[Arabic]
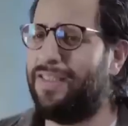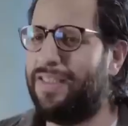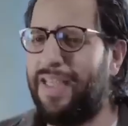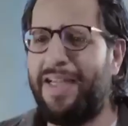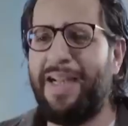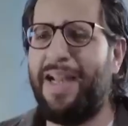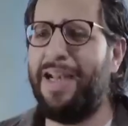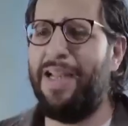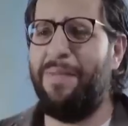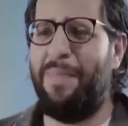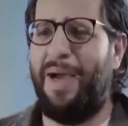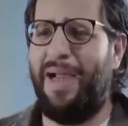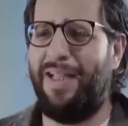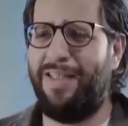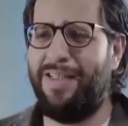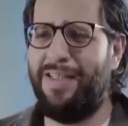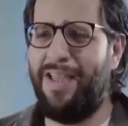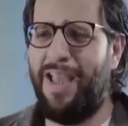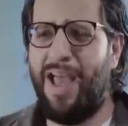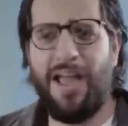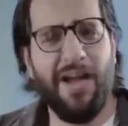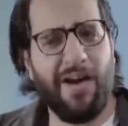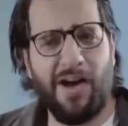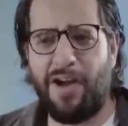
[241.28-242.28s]
السنه اللي
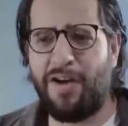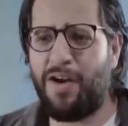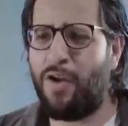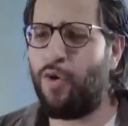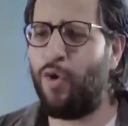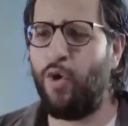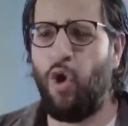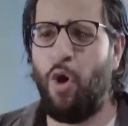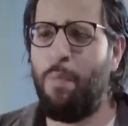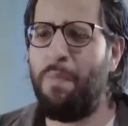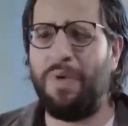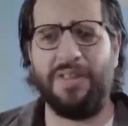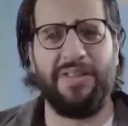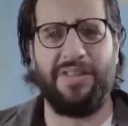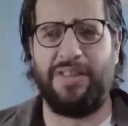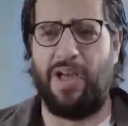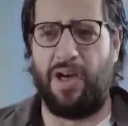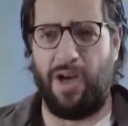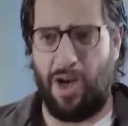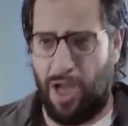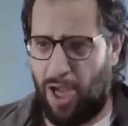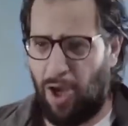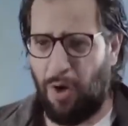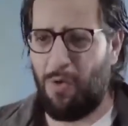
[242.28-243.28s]
بعديها يقرروا ان هم
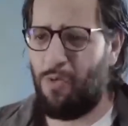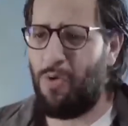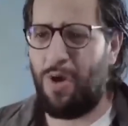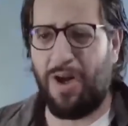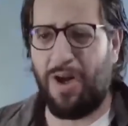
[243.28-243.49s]
اتسرعوا